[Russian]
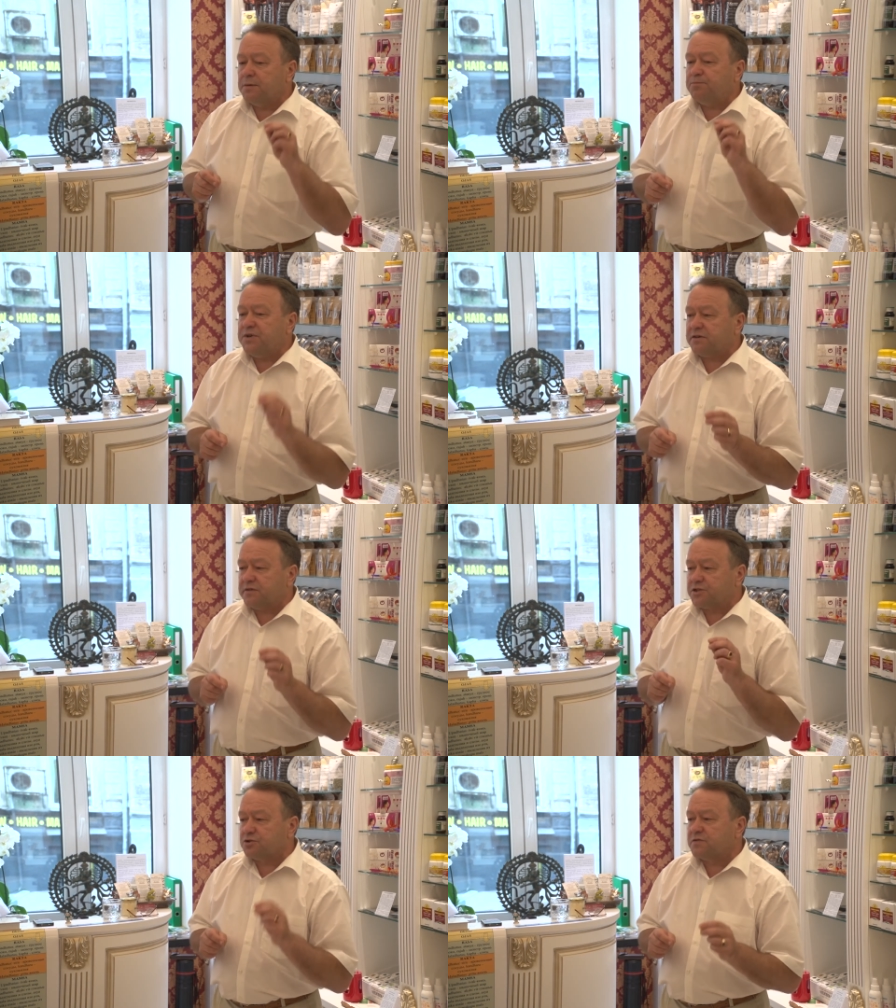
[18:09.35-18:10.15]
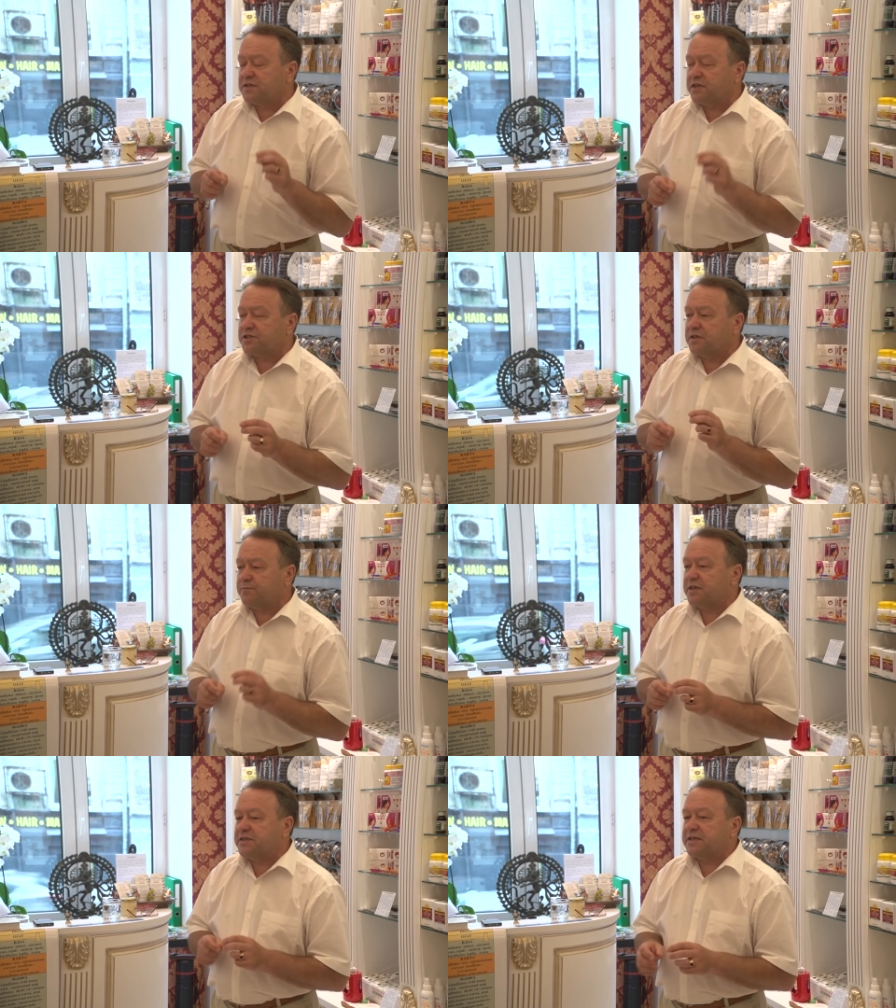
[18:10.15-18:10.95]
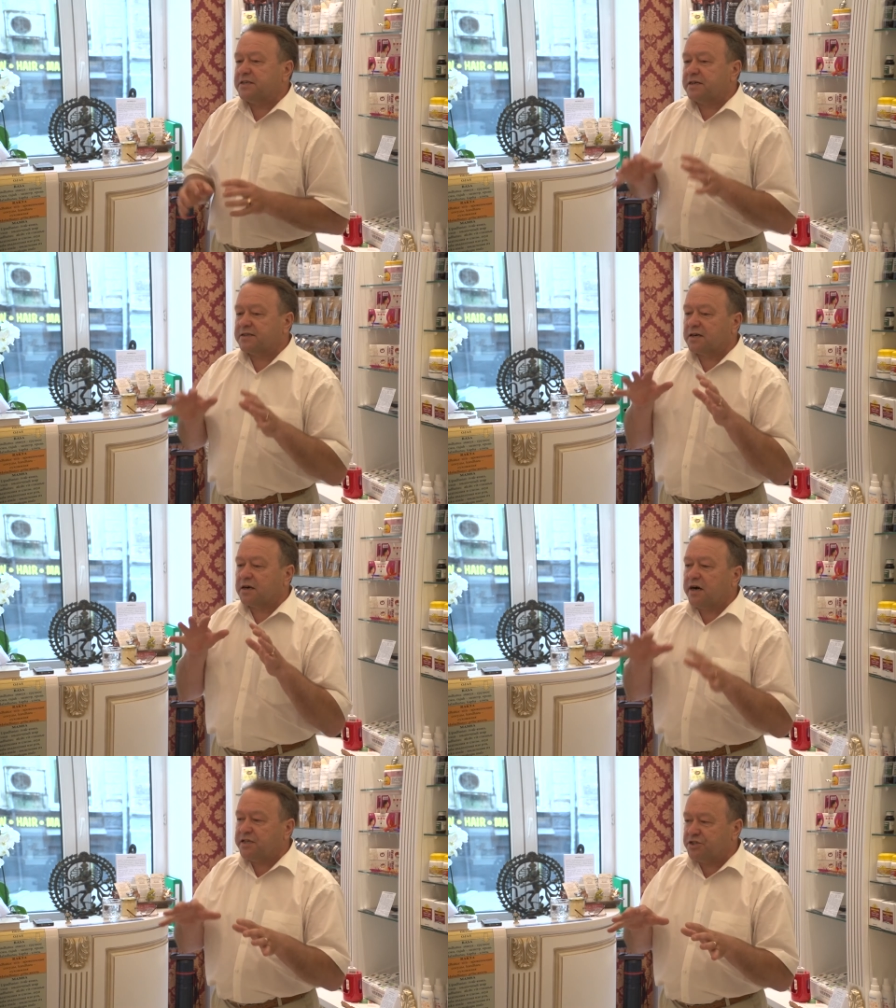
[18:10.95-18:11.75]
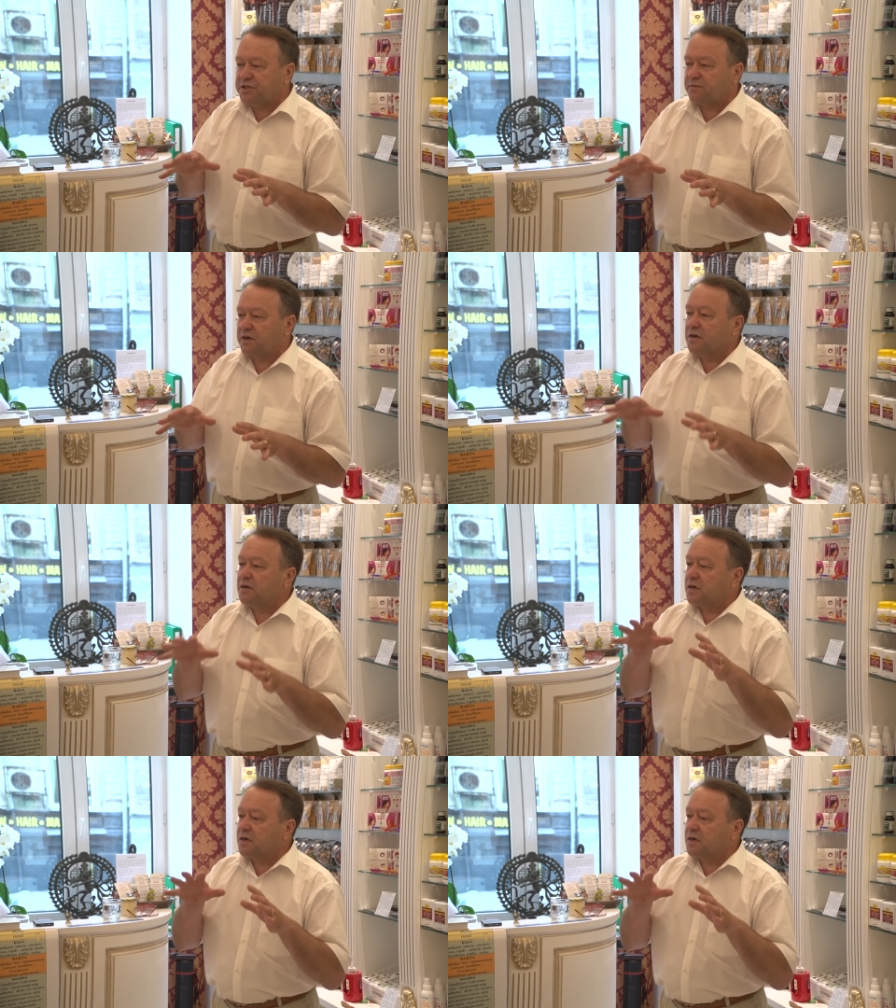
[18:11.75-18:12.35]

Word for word: первое, что вы должны понять, это качества,